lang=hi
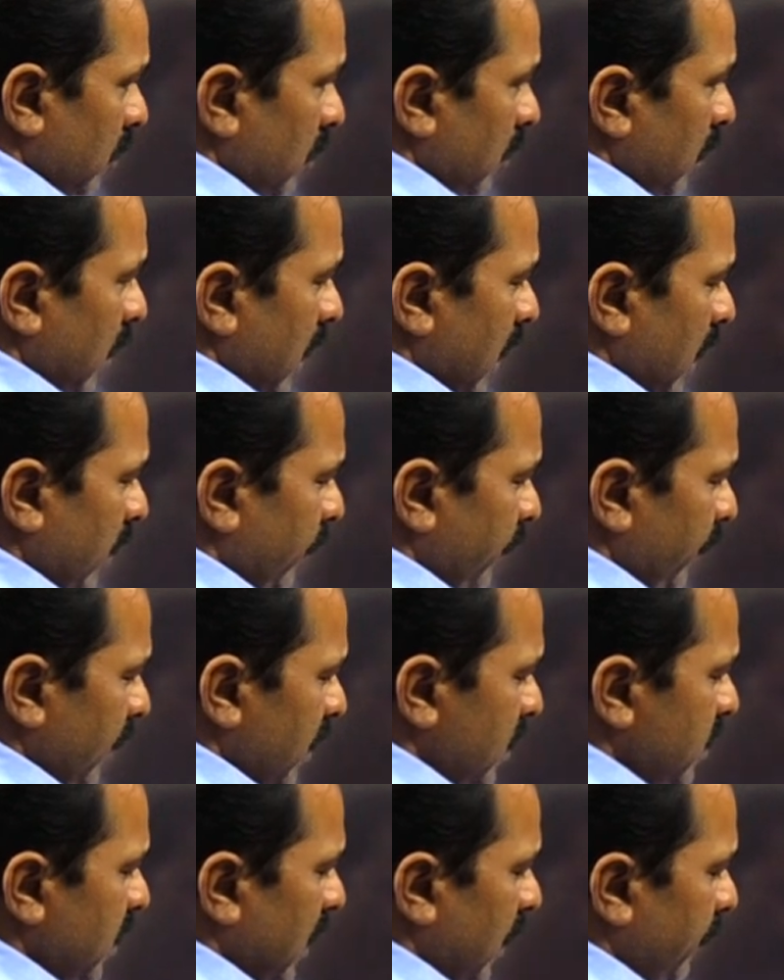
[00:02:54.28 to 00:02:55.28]
लिक्विड
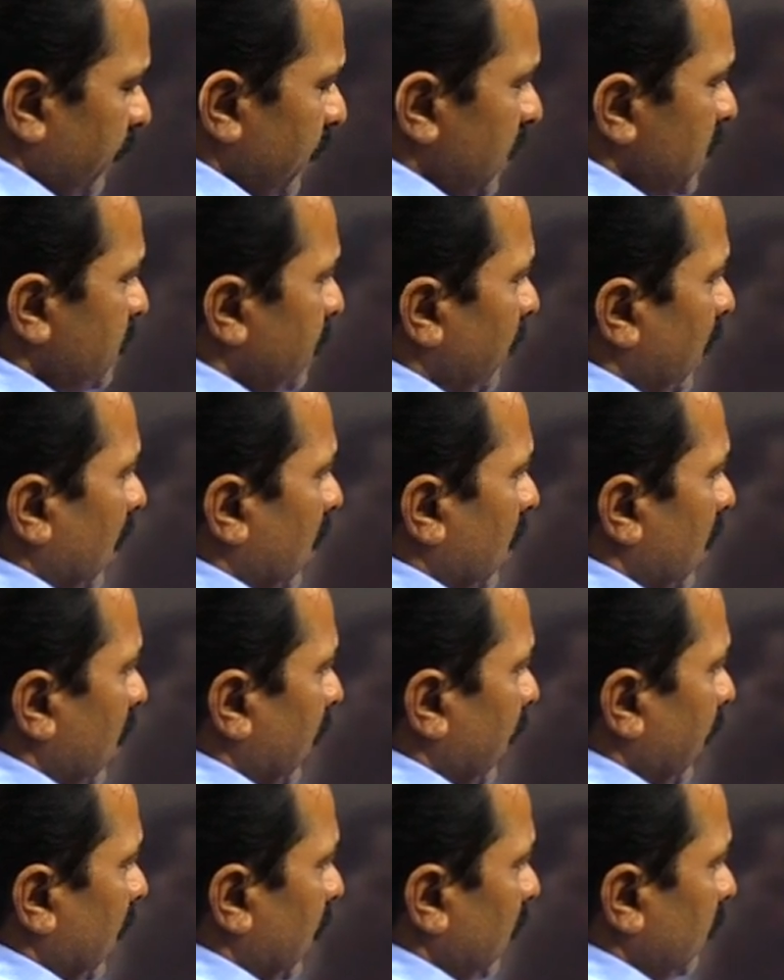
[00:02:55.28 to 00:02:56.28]
सरफेस पे रखा
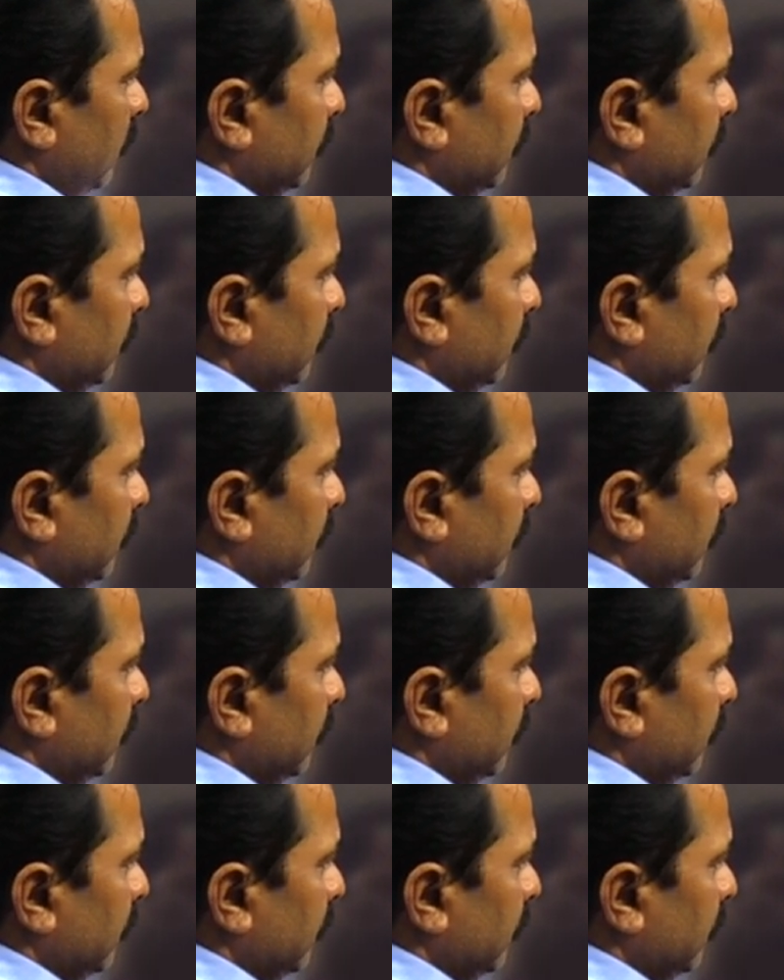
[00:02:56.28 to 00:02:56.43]
गया